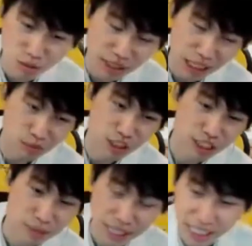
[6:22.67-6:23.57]
们打的不是
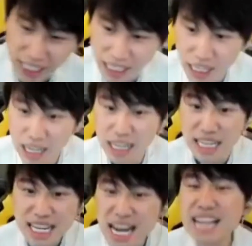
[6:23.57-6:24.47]
特别厉害，
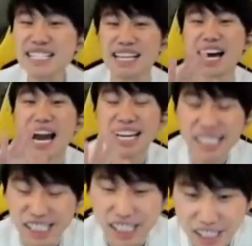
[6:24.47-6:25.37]
一开始打的还
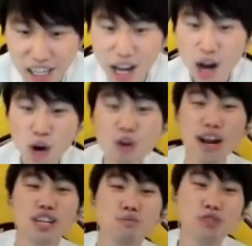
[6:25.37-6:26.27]
行，后
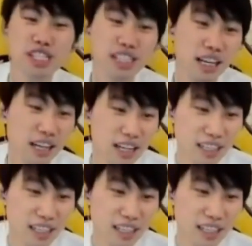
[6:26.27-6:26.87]
来就不行了，